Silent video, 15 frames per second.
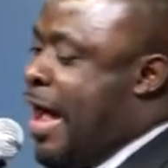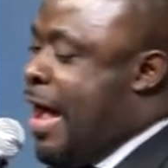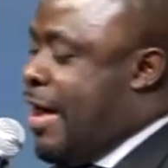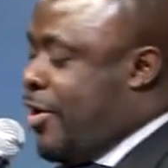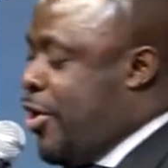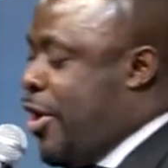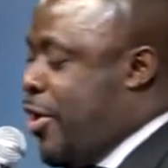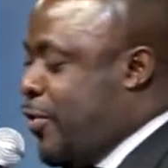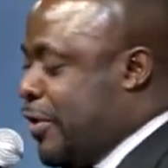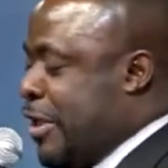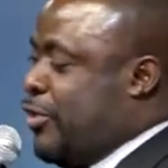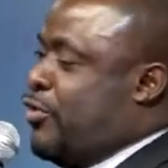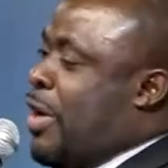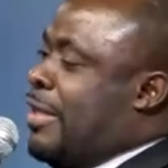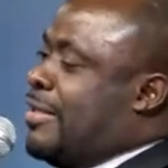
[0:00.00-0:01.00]
par, euh,
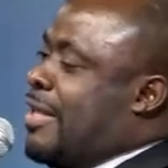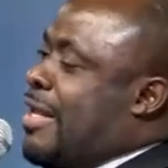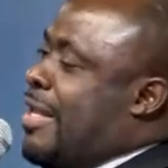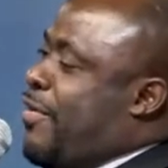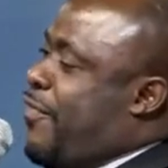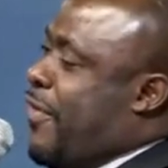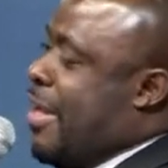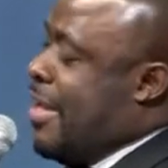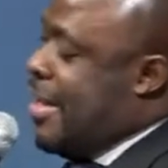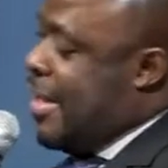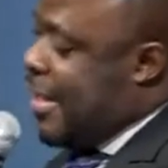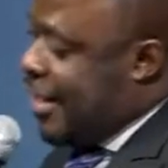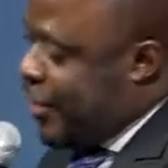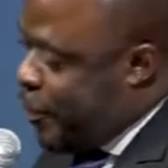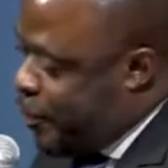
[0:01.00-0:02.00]
nous étions en train de
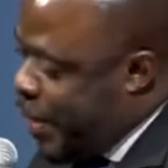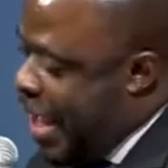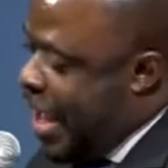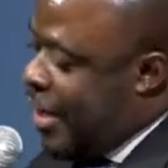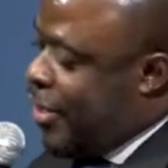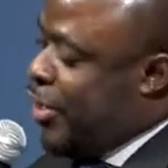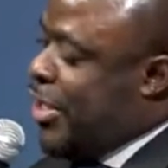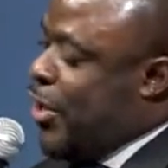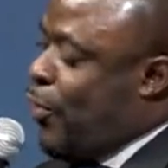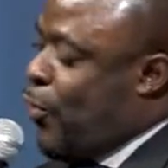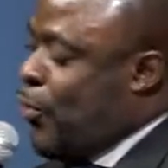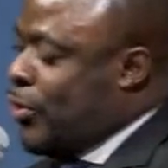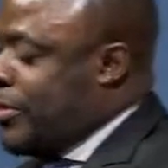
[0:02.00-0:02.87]
venir par des